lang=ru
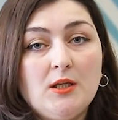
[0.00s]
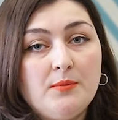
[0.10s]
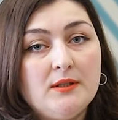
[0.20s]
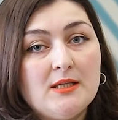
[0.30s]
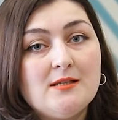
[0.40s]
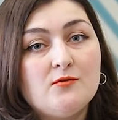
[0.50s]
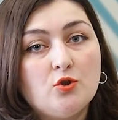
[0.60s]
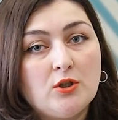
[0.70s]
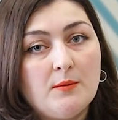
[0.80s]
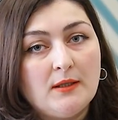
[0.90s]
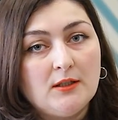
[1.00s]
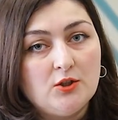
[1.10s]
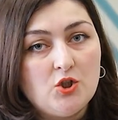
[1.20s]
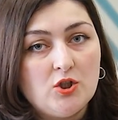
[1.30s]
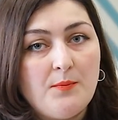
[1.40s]
либо если все-таки
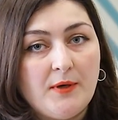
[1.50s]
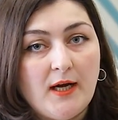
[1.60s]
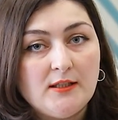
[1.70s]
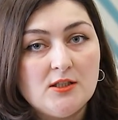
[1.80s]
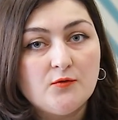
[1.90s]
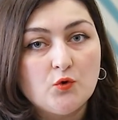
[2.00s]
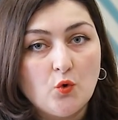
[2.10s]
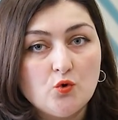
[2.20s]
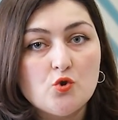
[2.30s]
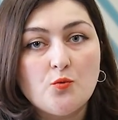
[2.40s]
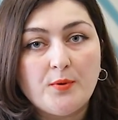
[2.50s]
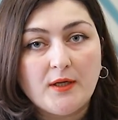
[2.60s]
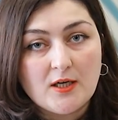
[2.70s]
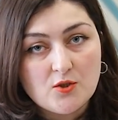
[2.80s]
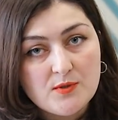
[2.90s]
матка начала приходить в тонус, то
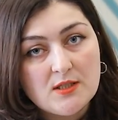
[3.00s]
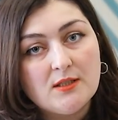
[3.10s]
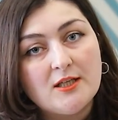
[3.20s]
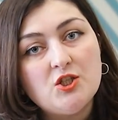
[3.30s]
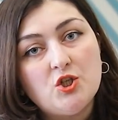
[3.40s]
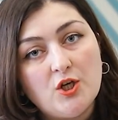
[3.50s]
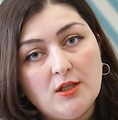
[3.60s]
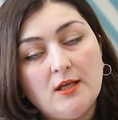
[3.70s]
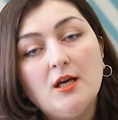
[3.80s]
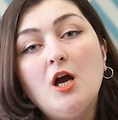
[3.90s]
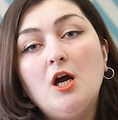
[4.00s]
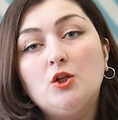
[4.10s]
при каждом сокращении